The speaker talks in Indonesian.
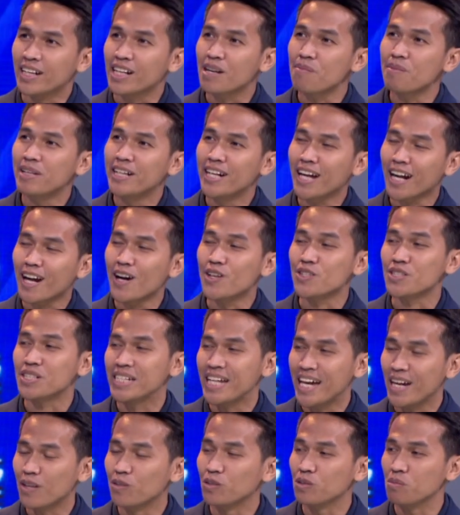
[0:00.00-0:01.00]
Dan Kemendak harus
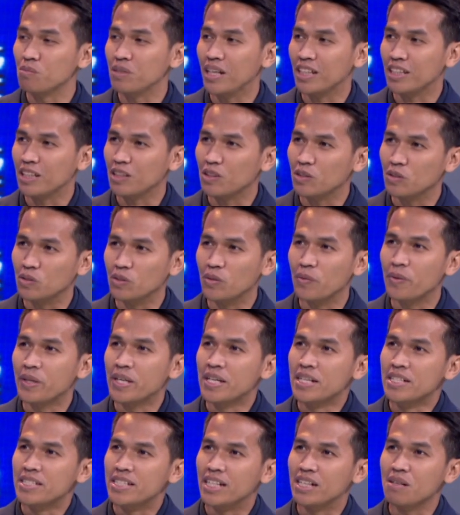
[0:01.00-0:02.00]
lihai untuk melihat itu.
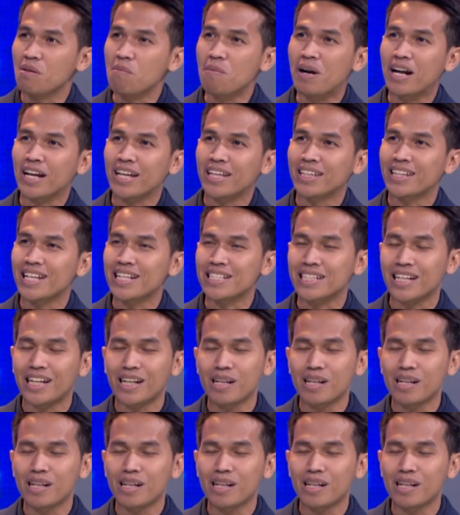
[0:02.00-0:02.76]
Jadi memang kita